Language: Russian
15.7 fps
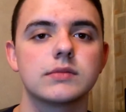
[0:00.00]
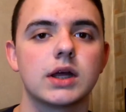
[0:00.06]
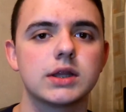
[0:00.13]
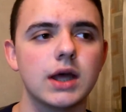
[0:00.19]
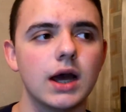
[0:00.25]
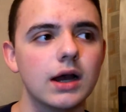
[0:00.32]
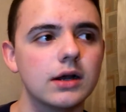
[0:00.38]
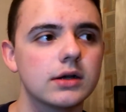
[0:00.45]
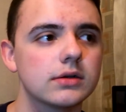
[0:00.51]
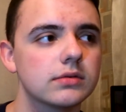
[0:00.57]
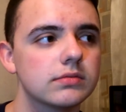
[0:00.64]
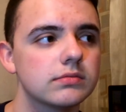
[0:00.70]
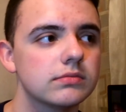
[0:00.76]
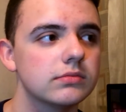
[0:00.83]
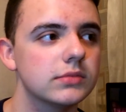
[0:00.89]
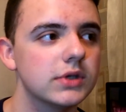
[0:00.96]
А так,
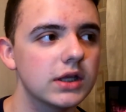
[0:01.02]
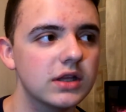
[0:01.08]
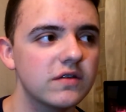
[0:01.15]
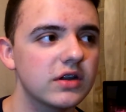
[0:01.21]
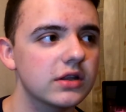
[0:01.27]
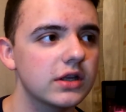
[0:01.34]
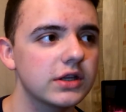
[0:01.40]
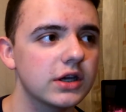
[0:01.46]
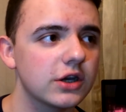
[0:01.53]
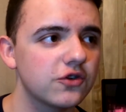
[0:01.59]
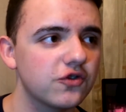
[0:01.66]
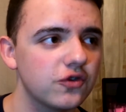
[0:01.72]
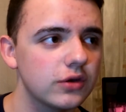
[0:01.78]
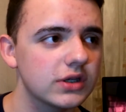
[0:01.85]
я, наверное, не хочу